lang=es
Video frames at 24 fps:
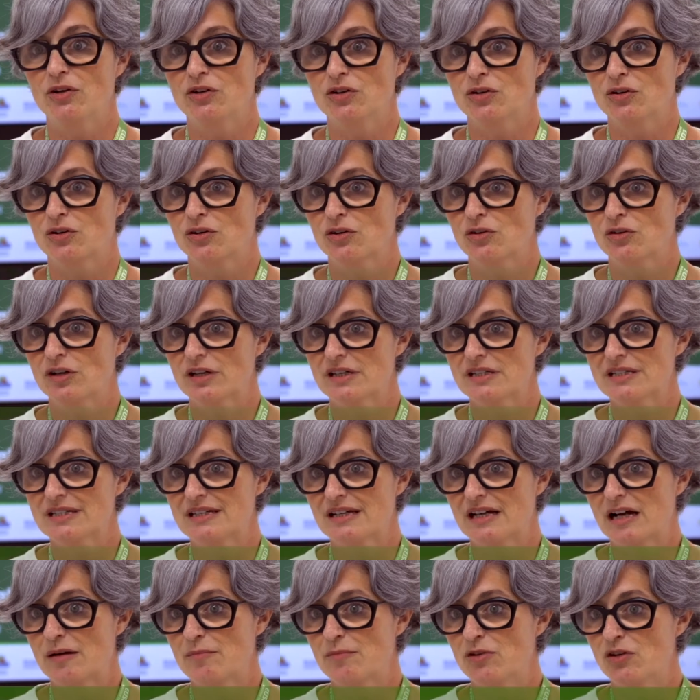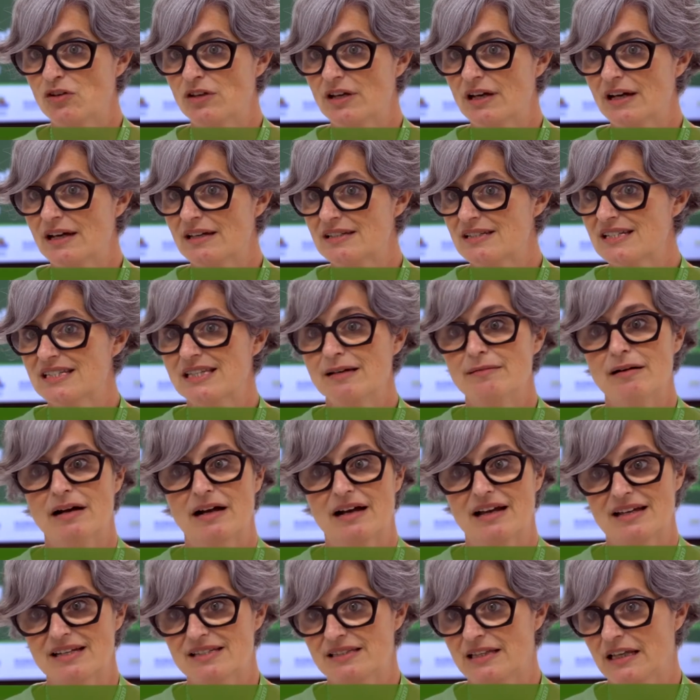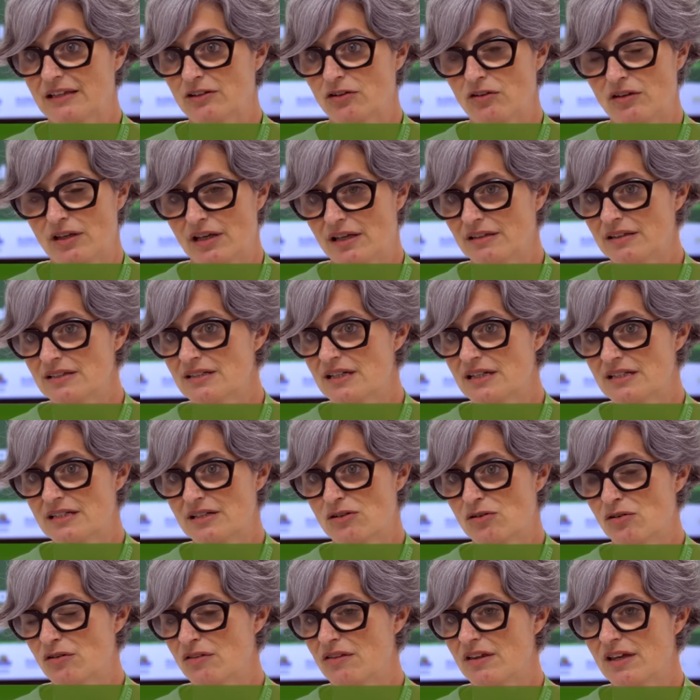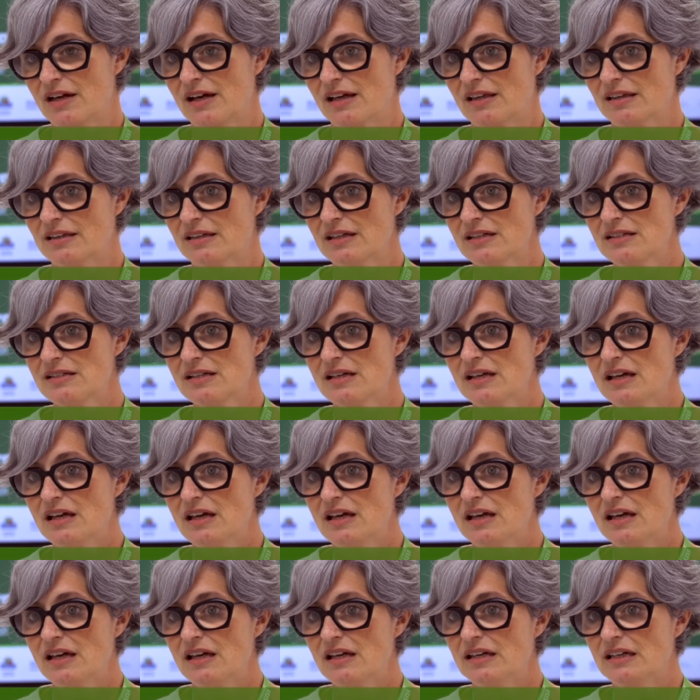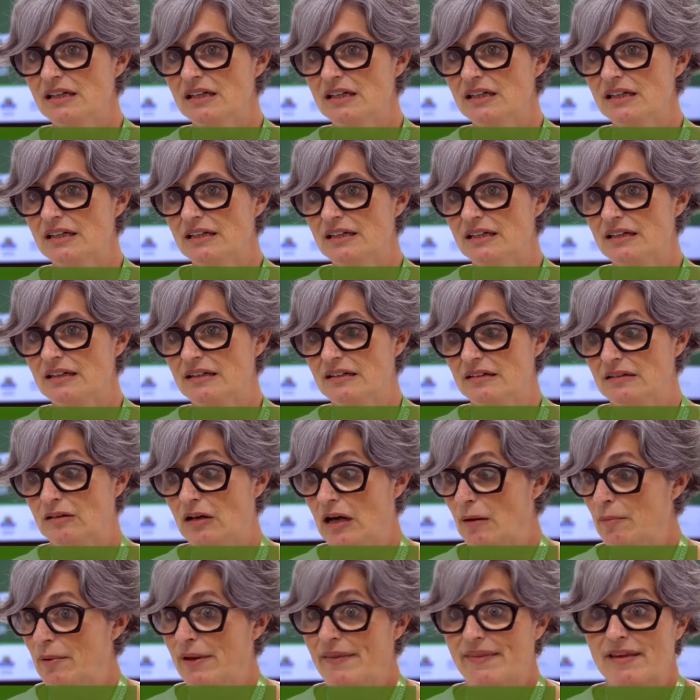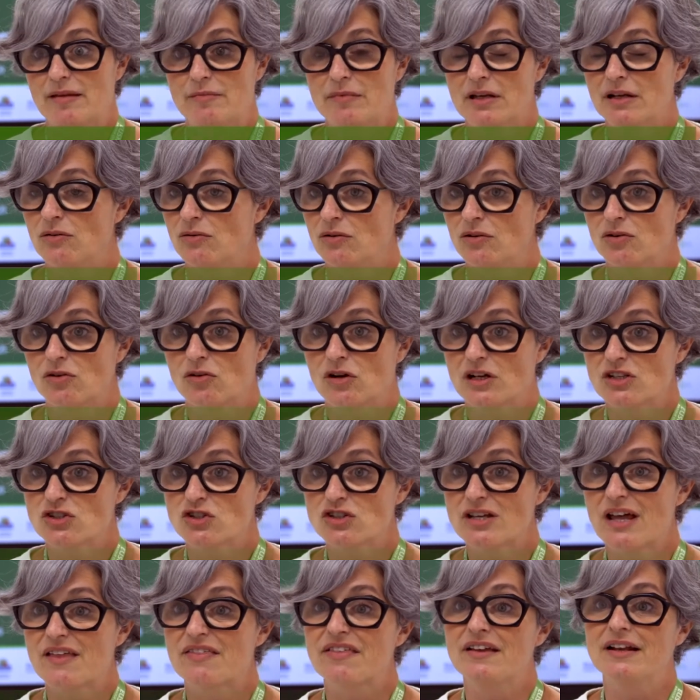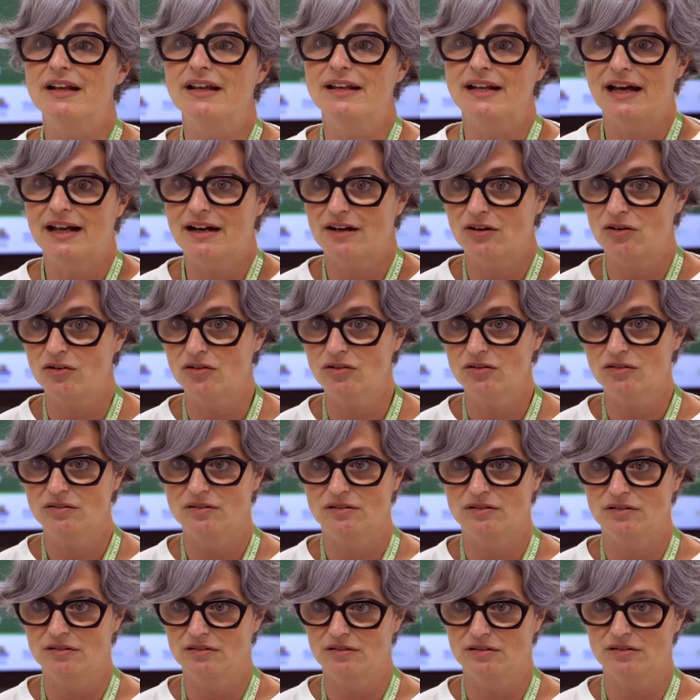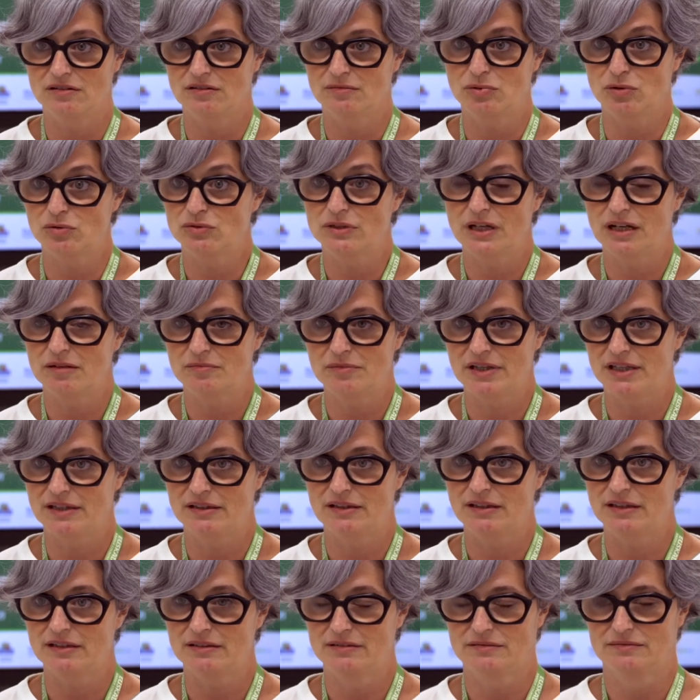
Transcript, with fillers: yo creo que ese cambio ya se estaba gestando de antes, ya se cocía antes, y la pandemia lo único que ha hecho es acelerarlo eh, brutalmente.